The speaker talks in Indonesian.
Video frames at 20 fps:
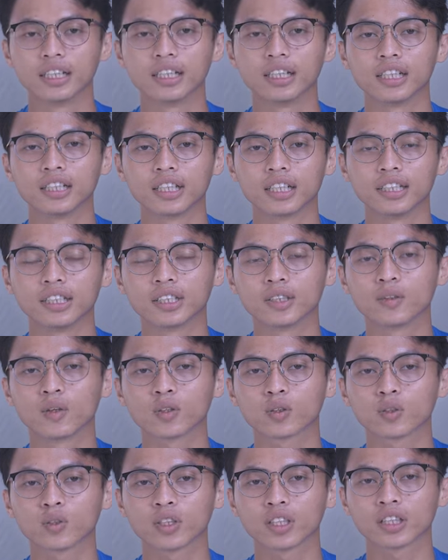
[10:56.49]
Uh, jadi
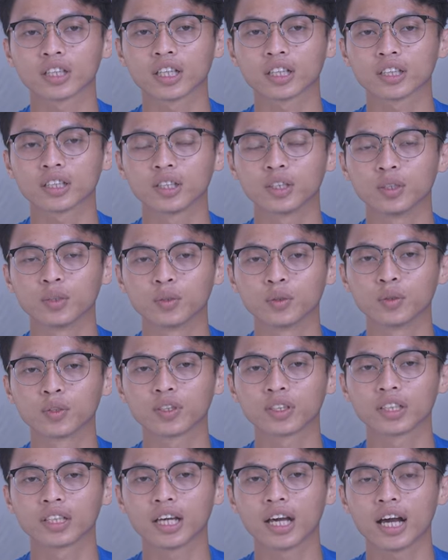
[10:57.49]
waktu kita
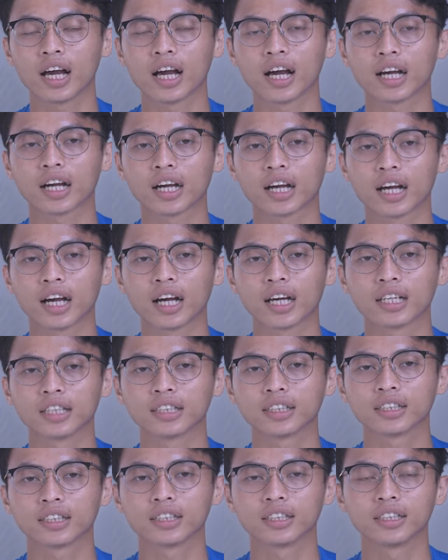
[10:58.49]
tidur dia
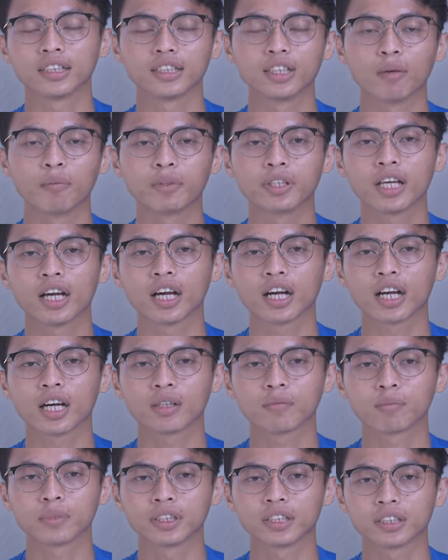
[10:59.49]
akan uh, jam ini
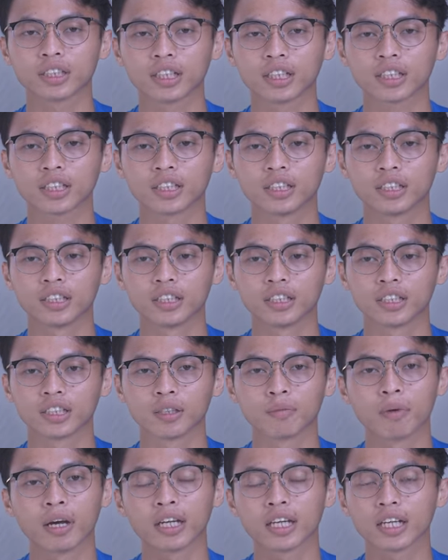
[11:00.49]
akan men-track uh,
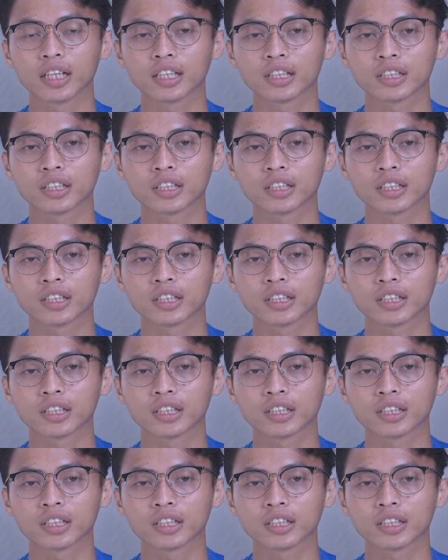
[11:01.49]
gimana